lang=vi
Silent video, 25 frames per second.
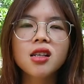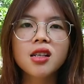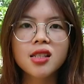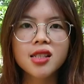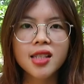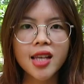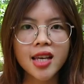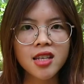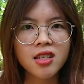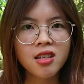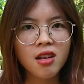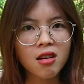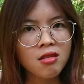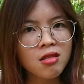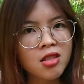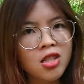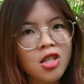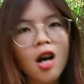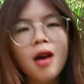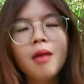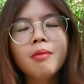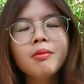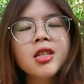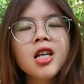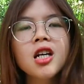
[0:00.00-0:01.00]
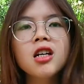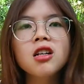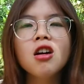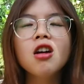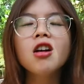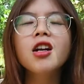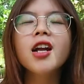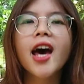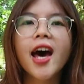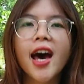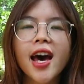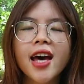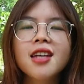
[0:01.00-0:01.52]
xây dựng sớm nhất có
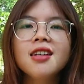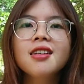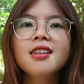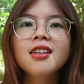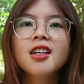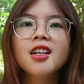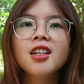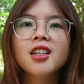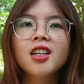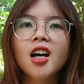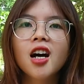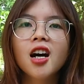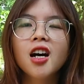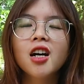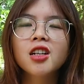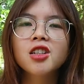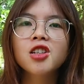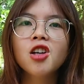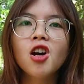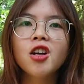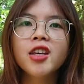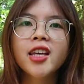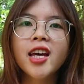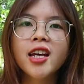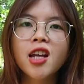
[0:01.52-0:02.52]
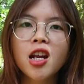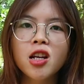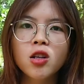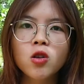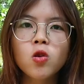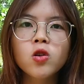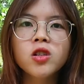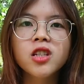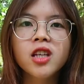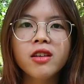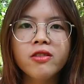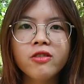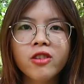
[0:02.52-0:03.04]
thể à, cho gia đình
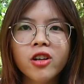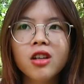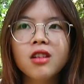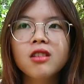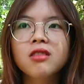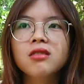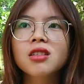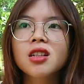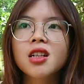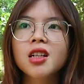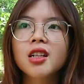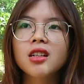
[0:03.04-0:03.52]
của chị Phượng,